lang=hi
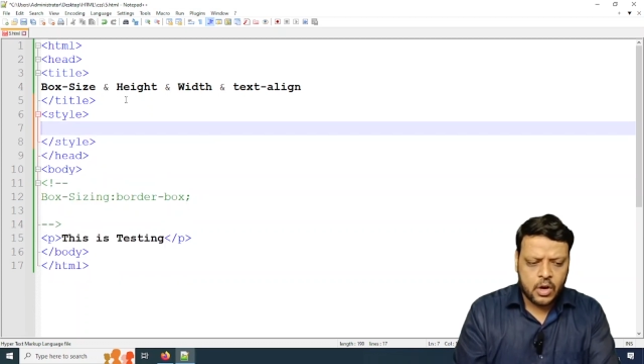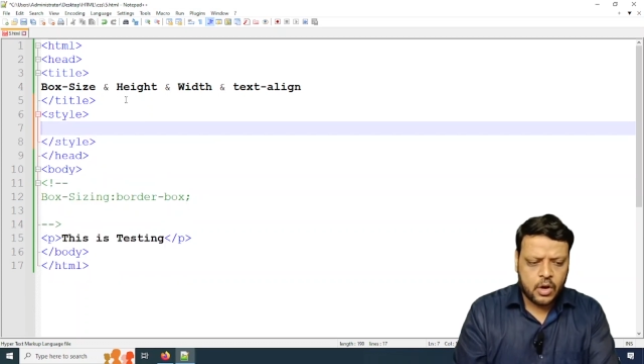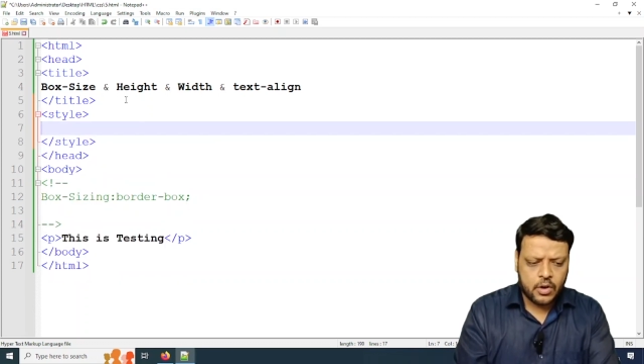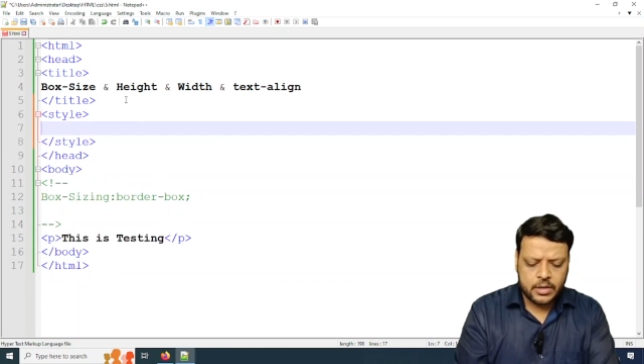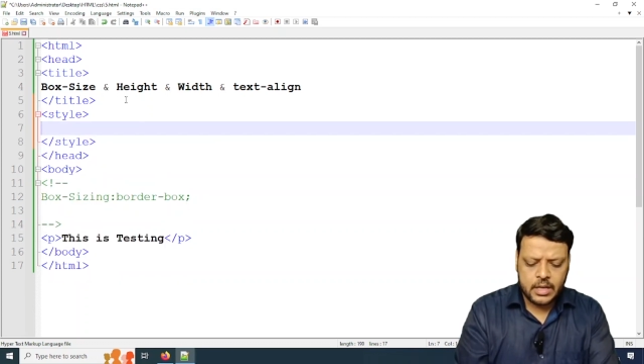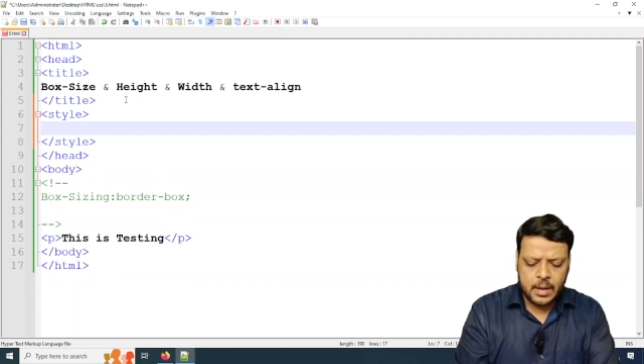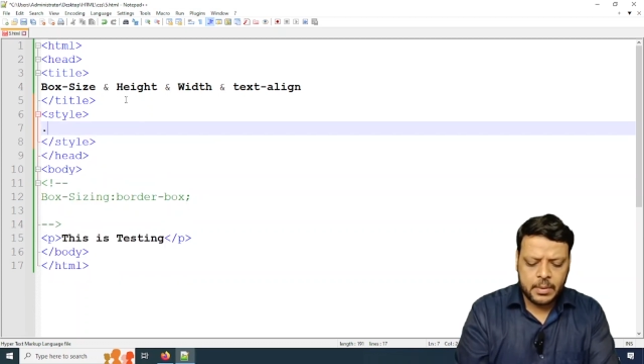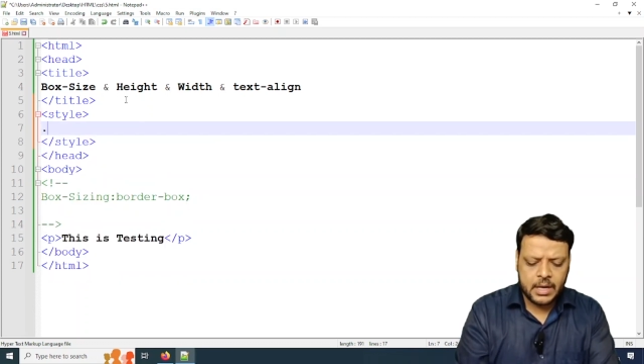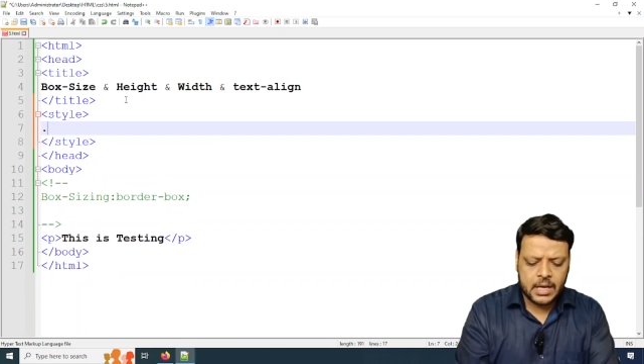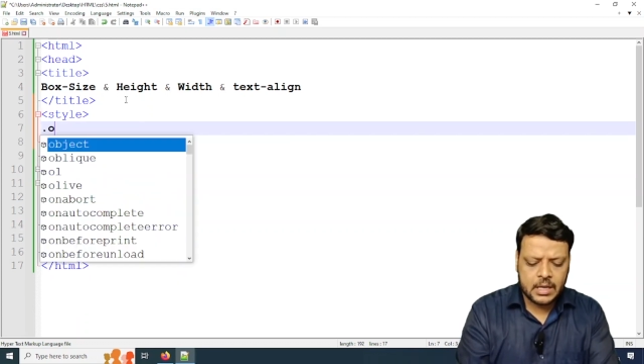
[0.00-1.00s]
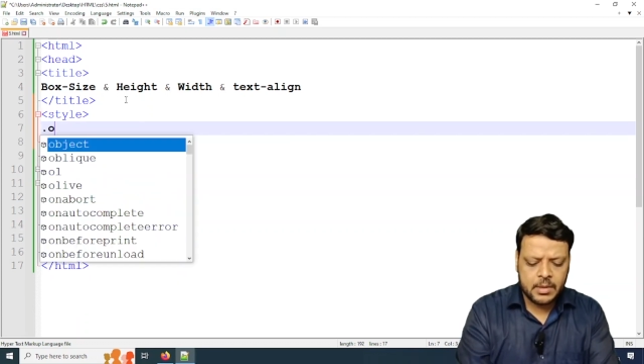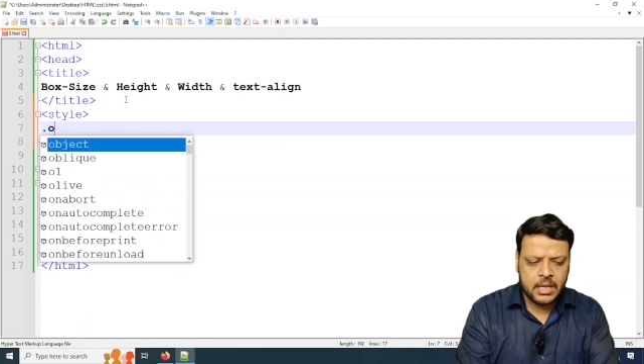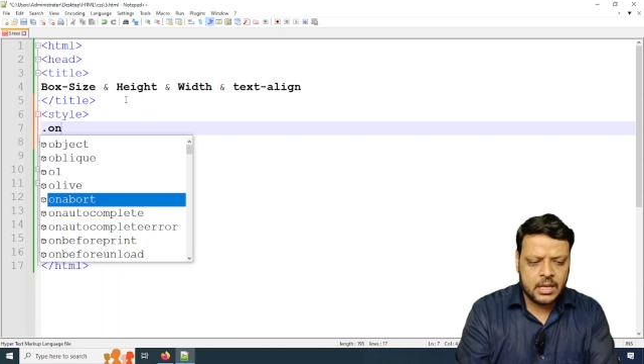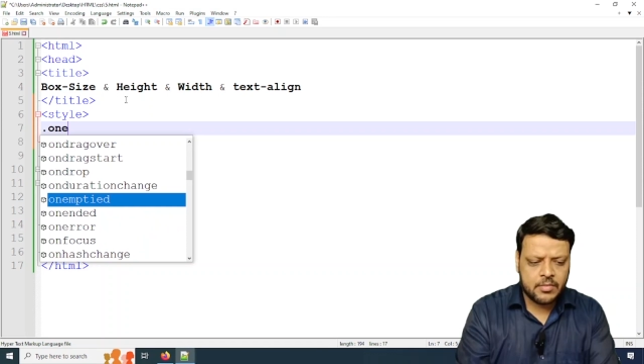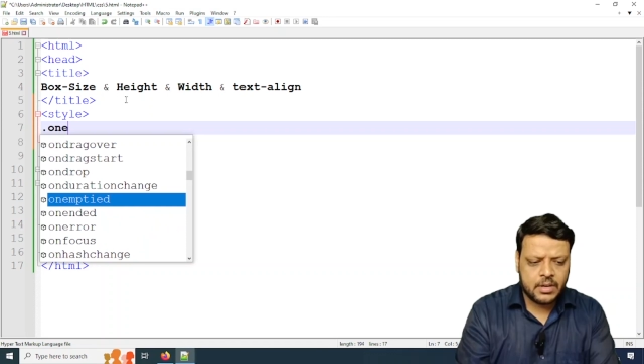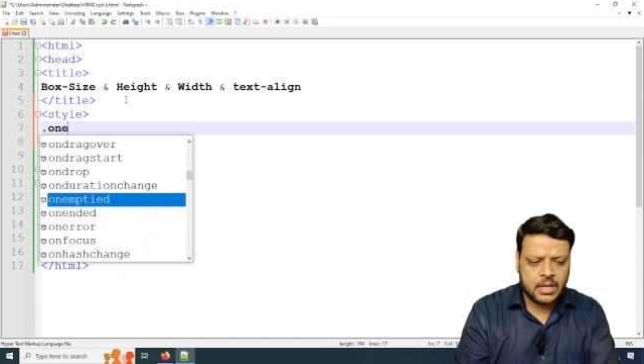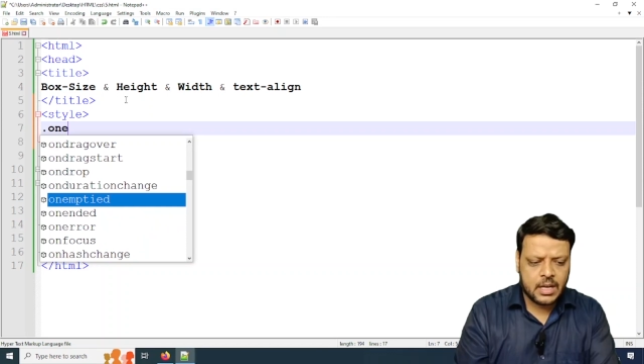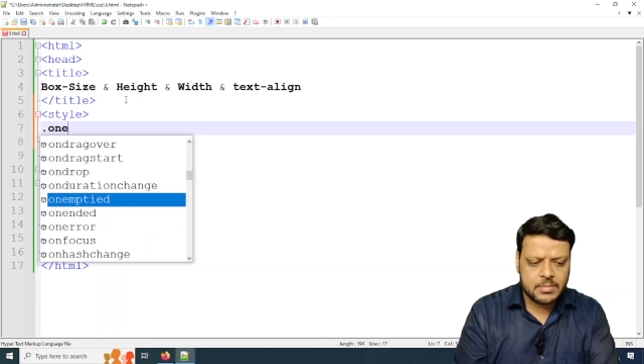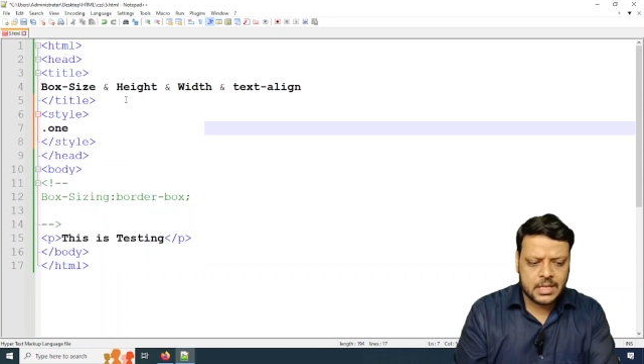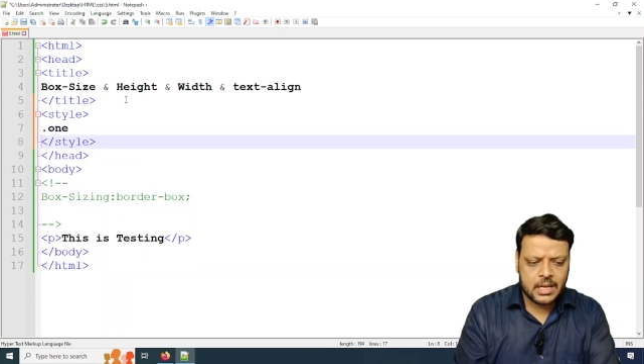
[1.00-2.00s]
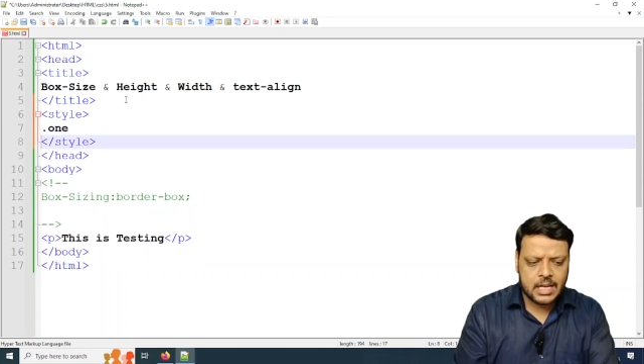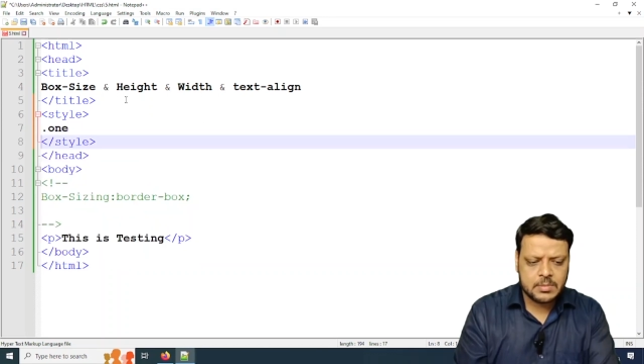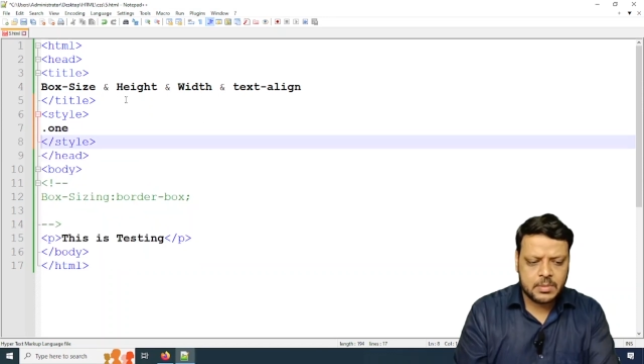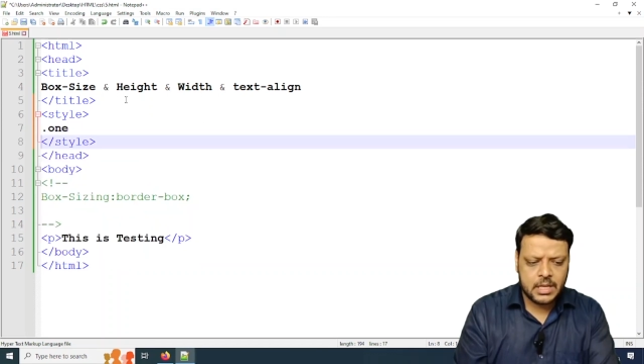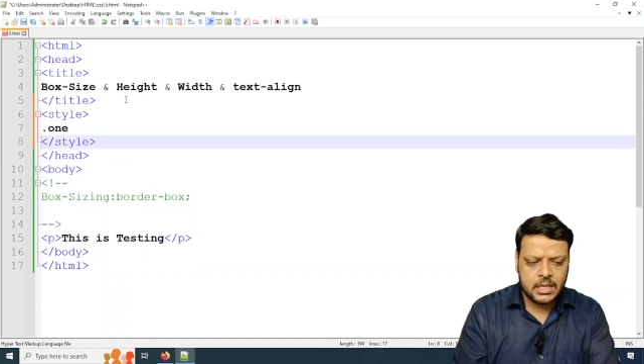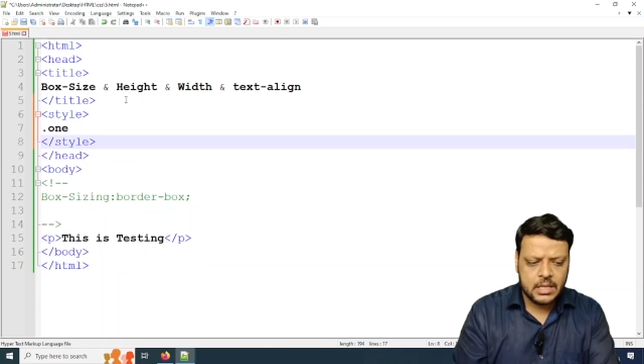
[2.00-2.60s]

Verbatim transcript: और यहां पर आके मैंने एक वन नाम से क्लास बनाई